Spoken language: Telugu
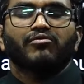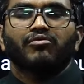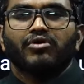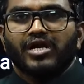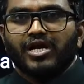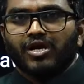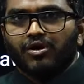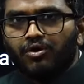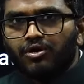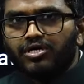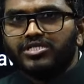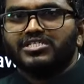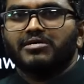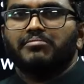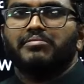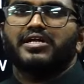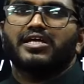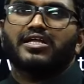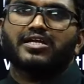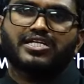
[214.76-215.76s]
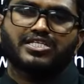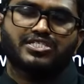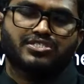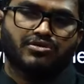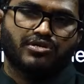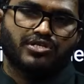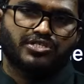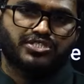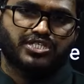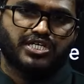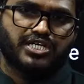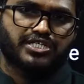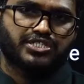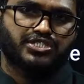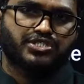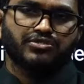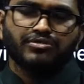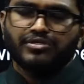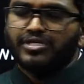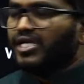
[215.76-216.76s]
ఓన్లీ లోక్సభని డిస్సొల్యూట్
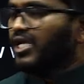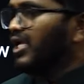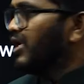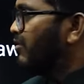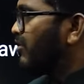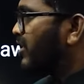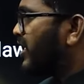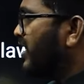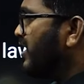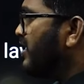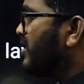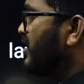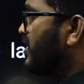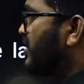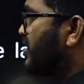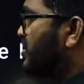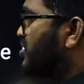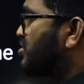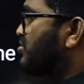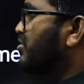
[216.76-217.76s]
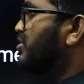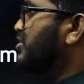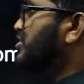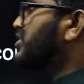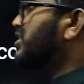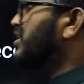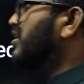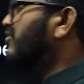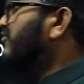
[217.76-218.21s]
చేయొచ్చు ఓకే డిస్సొల్యూషన్